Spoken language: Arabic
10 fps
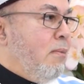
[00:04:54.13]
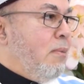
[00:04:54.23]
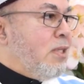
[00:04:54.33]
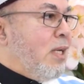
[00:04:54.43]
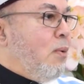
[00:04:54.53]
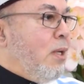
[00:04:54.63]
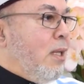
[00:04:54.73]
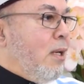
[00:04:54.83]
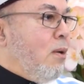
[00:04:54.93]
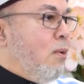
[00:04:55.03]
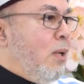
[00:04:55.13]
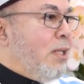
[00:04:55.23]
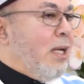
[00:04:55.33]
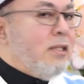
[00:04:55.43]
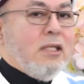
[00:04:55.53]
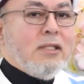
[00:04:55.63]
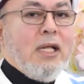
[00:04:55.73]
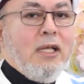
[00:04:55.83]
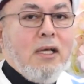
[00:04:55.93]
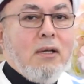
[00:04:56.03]
بيسرق وقتك ويتجسس
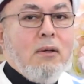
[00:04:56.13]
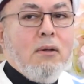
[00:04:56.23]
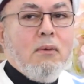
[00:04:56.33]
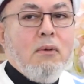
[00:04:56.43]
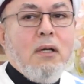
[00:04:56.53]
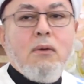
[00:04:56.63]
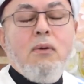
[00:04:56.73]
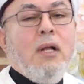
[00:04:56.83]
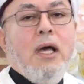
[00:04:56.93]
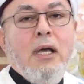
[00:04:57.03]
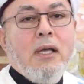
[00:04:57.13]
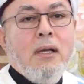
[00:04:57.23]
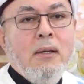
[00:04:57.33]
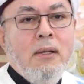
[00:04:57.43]
عليك وكل حاجه